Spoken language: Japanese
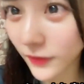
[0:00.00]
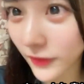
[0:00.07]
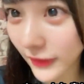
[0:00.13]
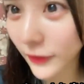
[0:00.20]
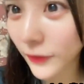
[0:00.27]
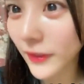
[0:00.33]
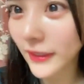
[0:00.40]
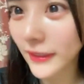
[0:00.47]
と
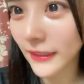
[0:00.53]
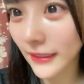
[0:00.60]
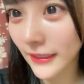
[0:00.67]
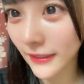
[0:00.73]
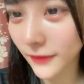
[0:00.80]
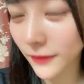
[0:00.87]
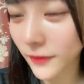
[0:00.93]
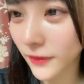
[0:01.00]
ね、良かったで
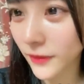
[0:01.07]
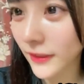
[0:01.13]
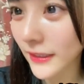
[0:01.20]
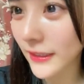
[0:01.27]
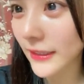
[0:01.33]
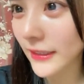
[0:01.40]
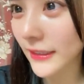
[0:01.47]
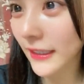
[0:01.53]
す、本当
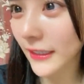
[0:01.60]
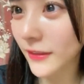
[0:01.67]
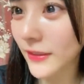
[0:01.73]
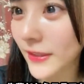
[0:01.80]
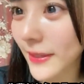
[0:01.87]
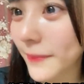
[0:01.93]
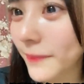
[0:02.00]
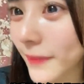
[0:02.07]
に。
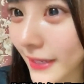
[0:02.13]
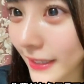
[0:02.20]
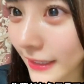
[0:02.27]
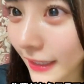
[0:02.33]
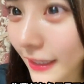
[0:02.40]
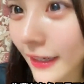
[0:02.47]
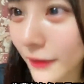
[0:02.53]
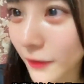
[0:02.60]
先輩
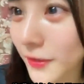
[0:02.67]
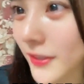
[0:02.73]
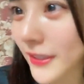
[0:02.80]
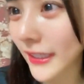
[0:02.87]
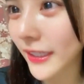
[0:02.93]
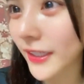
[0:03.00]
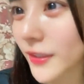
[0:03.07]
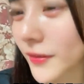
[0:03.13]
だからこそ
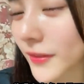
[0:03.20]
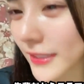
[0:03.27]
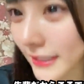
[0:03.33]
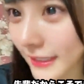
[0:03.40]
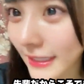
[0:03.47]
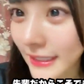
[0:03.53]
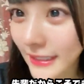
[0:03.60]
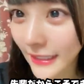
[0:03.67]
できる
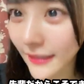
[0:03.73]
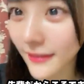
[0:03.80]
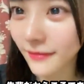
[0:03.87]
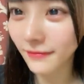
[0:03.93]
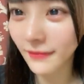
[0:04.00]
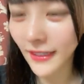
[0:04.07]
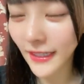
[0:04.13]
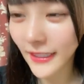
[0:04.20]
技でした。
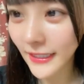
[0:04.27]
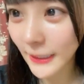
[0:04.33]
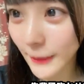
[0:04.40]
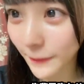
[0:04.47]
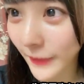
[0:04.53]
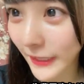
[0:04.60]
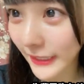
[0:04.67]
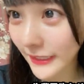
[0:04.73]

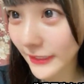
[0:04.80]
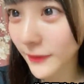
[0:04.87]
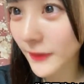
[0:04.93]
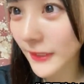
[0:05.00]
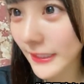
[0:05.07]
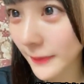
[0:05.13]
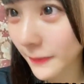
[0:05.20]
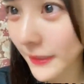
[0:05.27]
先輩風吹
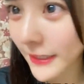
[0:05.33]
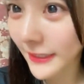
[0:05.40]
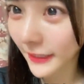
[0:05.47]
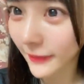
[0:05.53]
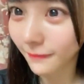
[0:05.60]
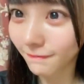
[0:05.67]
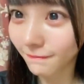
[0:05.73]
かせました。